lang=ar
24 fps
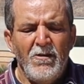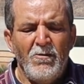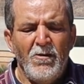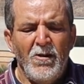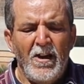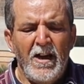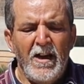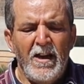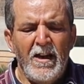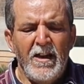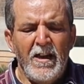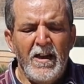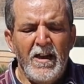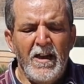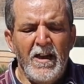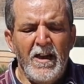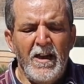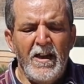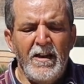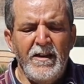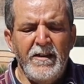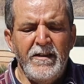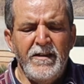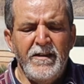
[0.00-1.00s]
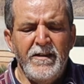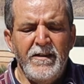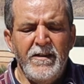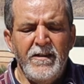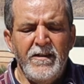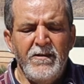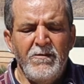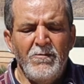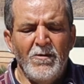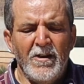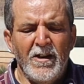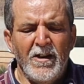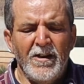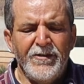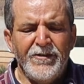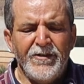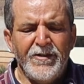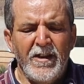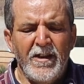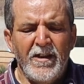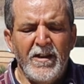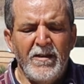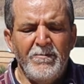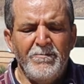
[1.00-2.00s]
وعلى آله
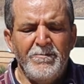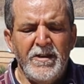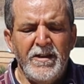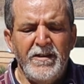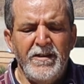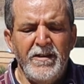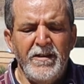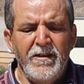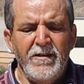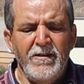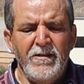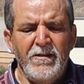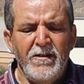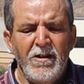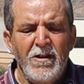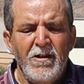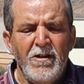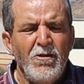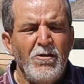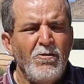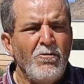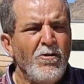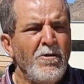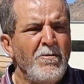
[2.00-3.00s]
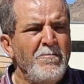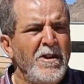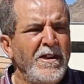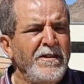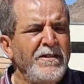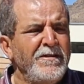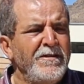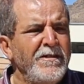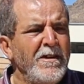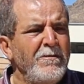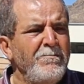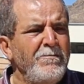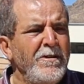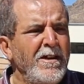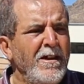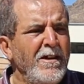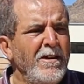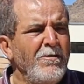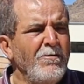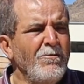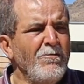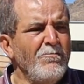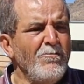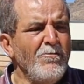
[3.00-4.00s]
وأصحابه ومن
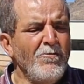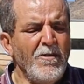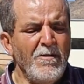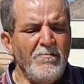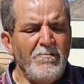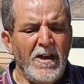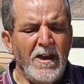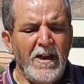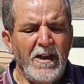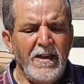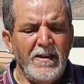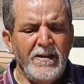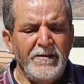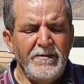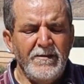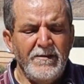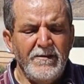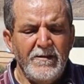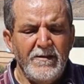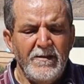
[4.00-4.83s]
تبعهم وبعد